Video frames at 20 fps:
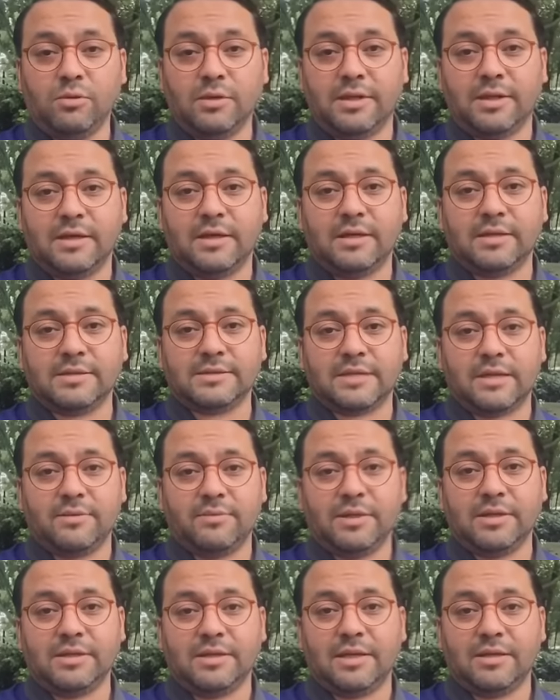Húngara
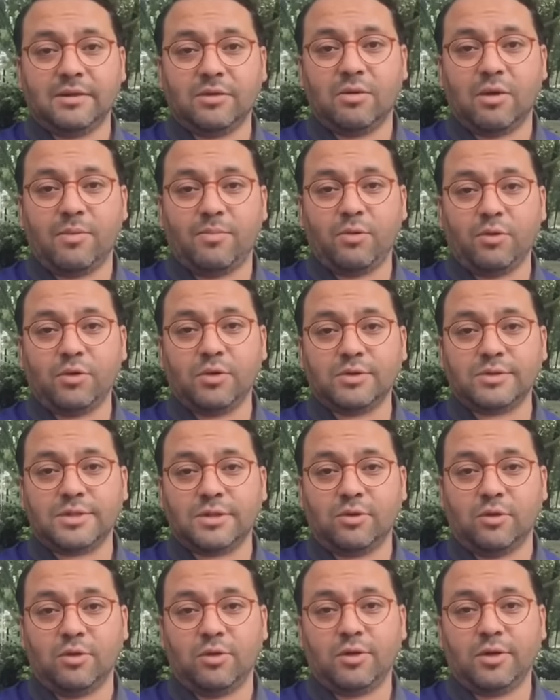está brindando apoyo
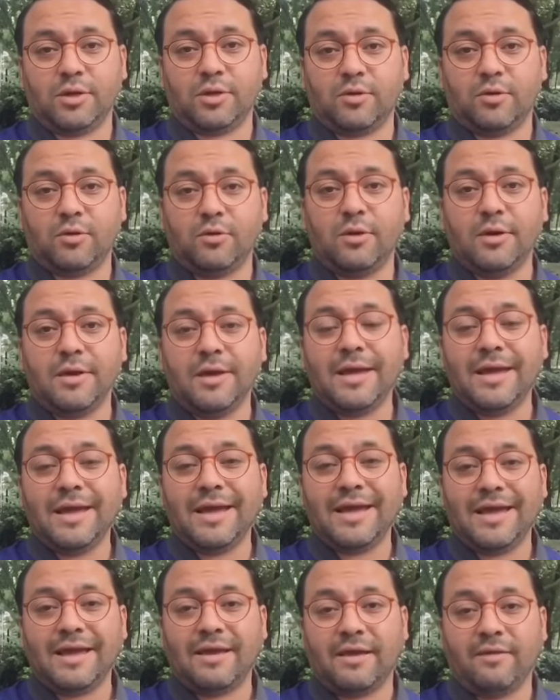psicológico
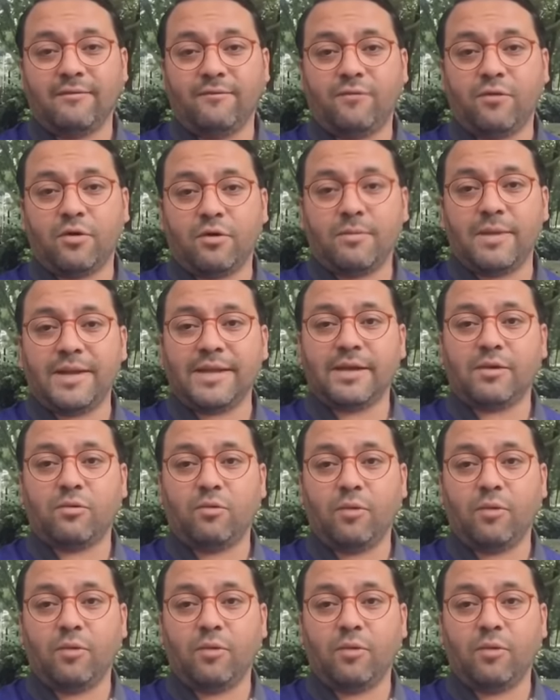en forma de